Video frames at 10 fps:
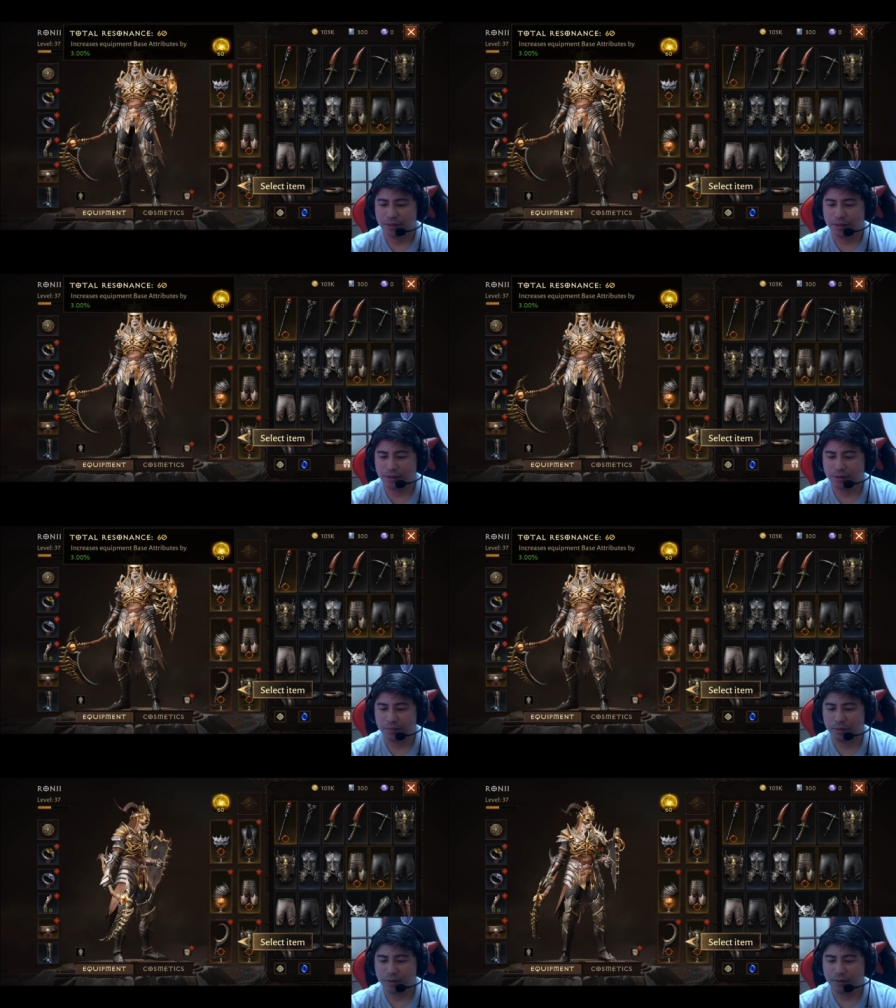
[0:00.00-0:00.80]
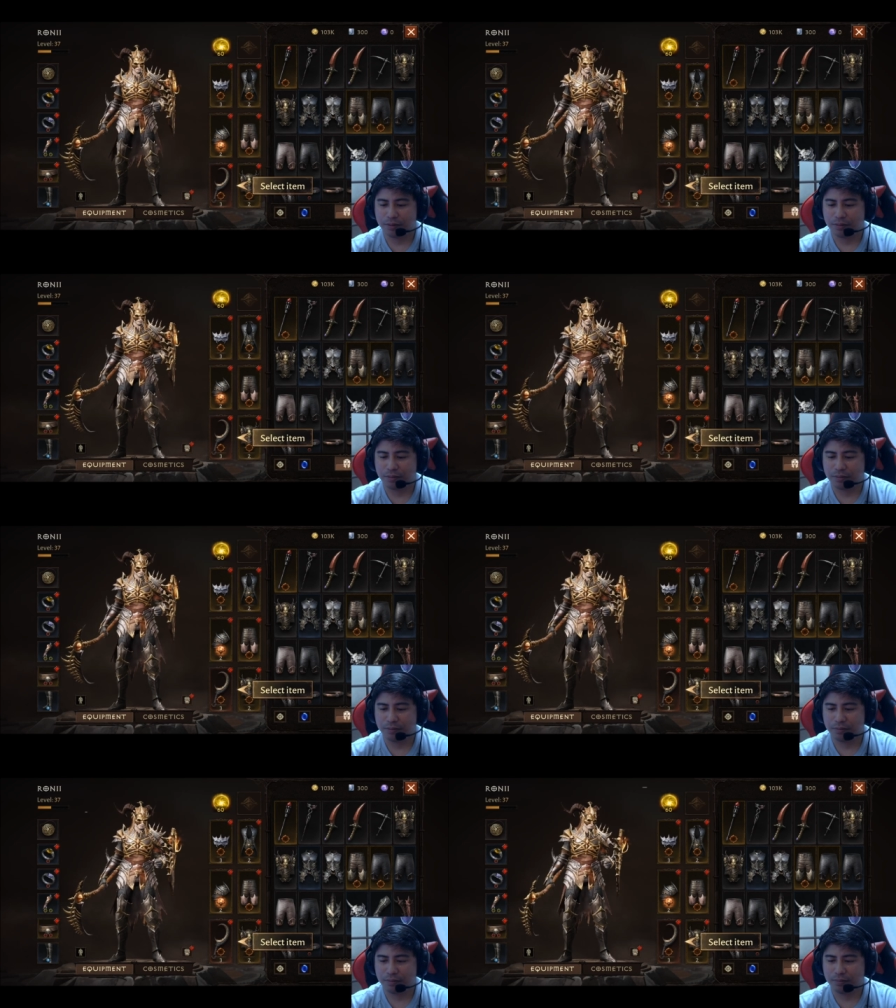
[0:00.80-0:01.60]
uh, mukhang
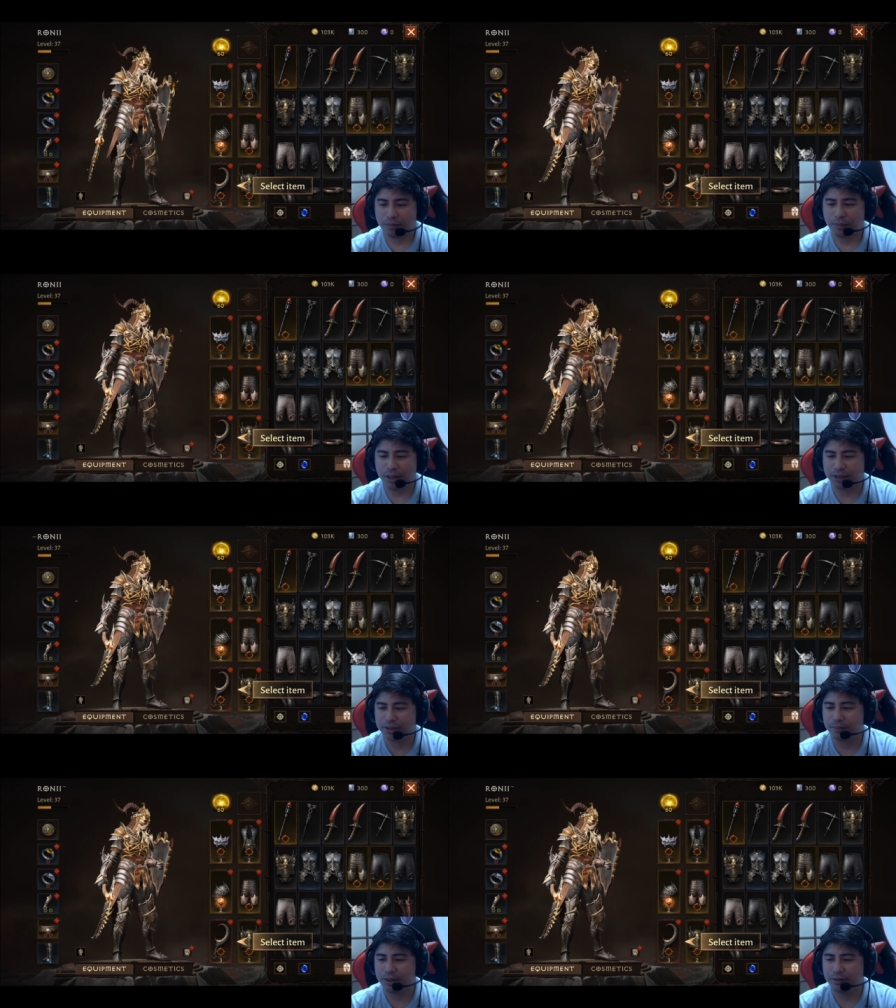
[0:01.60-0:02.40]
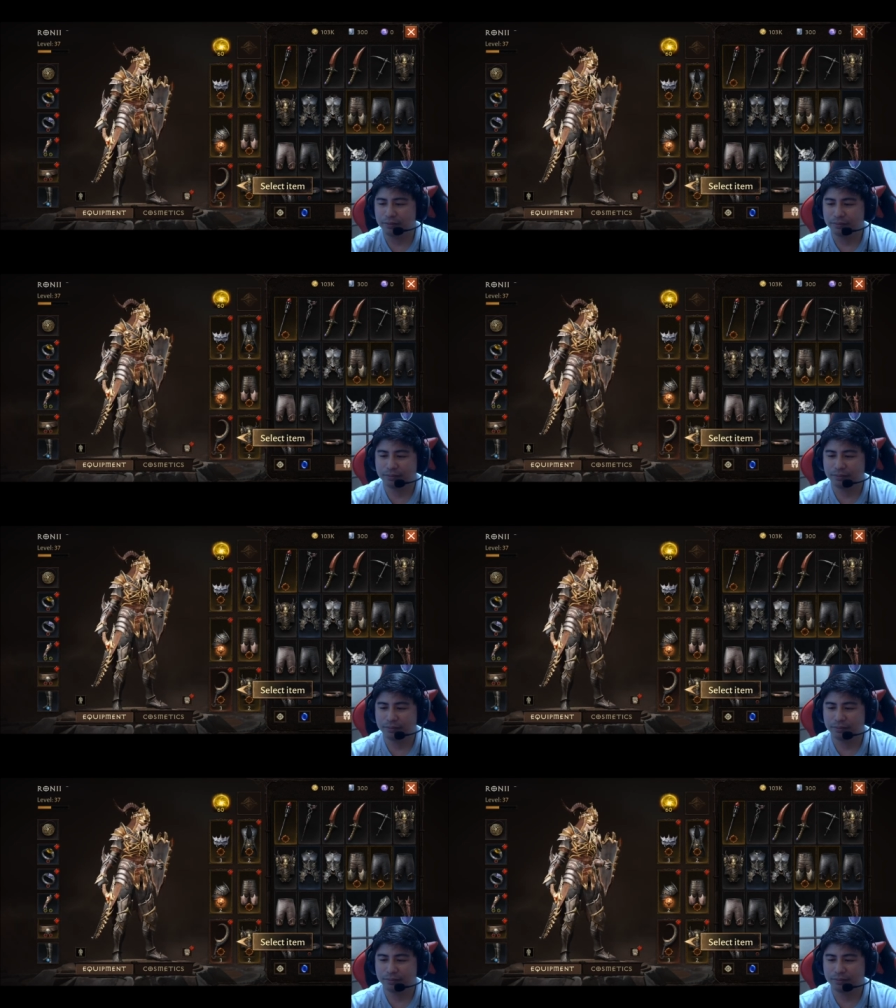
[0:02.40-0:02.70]
mamalakas naman.